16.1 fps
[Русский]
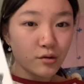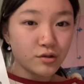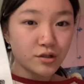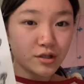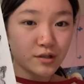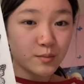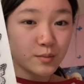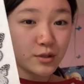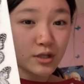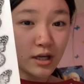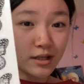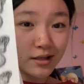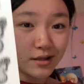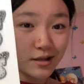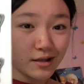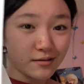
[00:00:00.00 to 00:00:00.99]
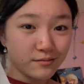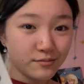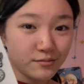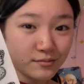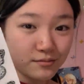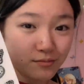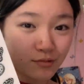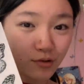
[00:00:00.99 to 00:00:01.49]
уже распечатала
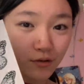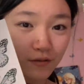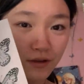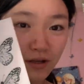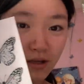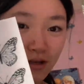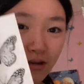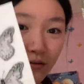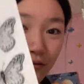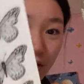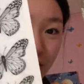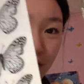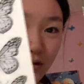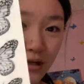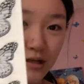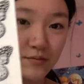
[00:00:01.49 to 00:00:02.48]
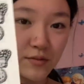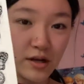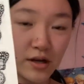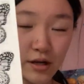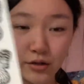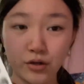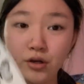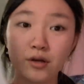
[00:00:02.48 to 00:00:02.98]
новенькие. Вот размер,
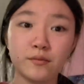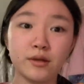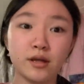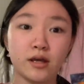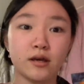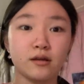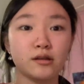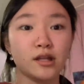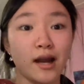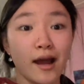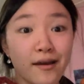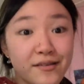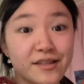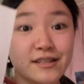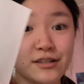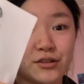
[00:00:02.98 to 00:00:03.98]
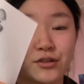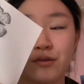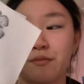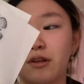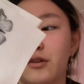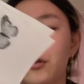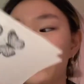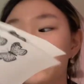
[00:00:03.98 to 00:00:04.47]
который мне нравится, который
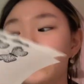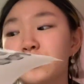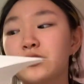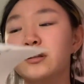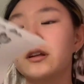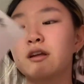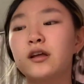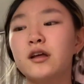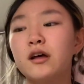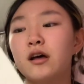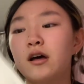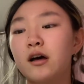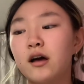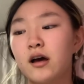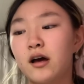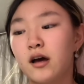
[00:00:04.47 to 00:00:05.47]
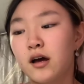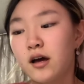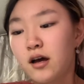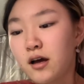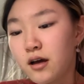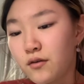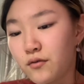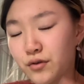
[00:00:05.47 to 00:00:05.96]
мне нужен.
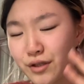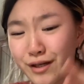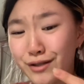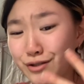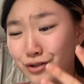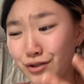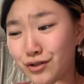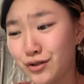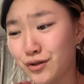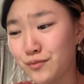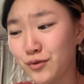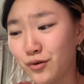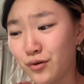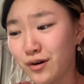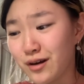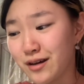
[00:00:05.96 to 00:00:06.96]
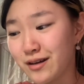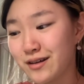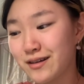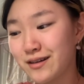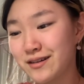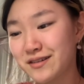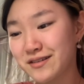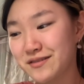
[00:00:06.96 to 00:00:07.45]
Вот, конечно, немного
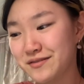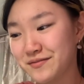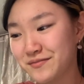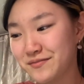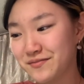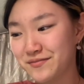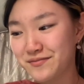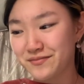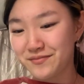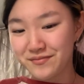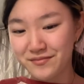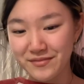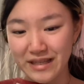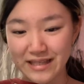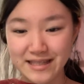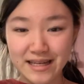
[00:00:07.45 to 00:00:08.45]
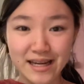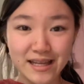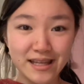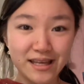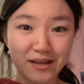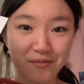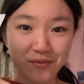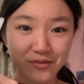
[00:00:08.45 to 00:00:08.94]

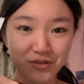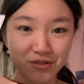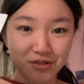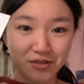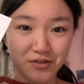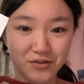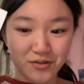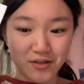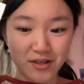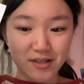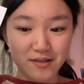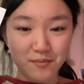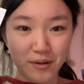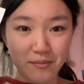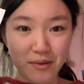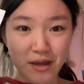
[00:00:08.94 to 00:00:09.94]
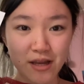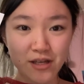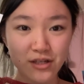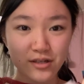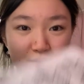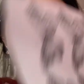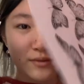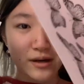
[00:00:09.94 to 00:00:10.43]
странненько получилось, то что эти
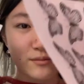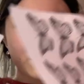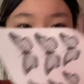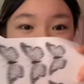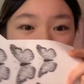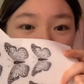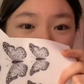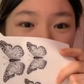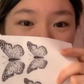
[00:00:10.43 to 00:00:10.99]
поменьше бабочки.